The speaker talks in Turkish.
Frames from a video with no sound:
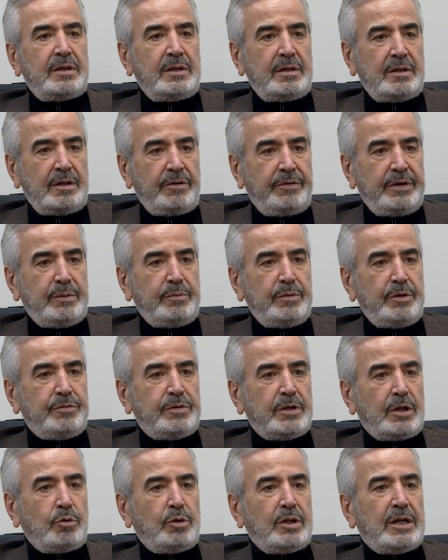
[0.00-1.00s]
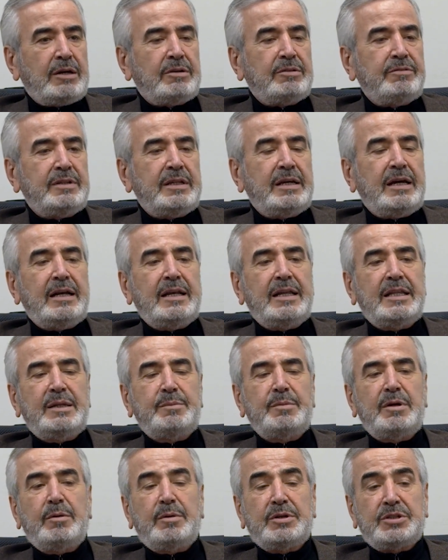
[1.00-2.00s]
efendim iftar olarak
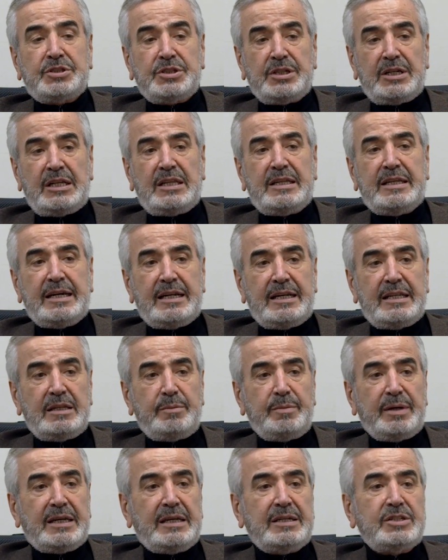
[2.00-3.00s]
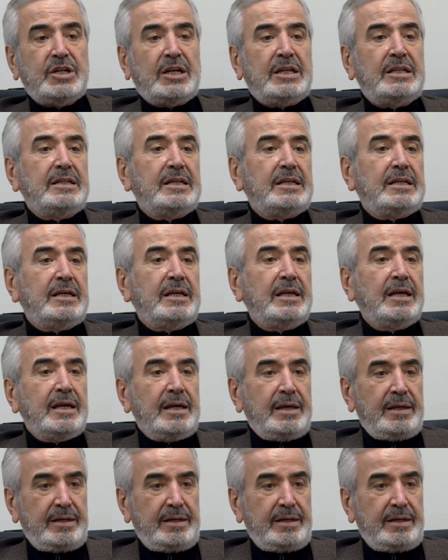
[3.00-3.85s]
değerlendirmeye, başka şekilde değerlendirmek şeklindeki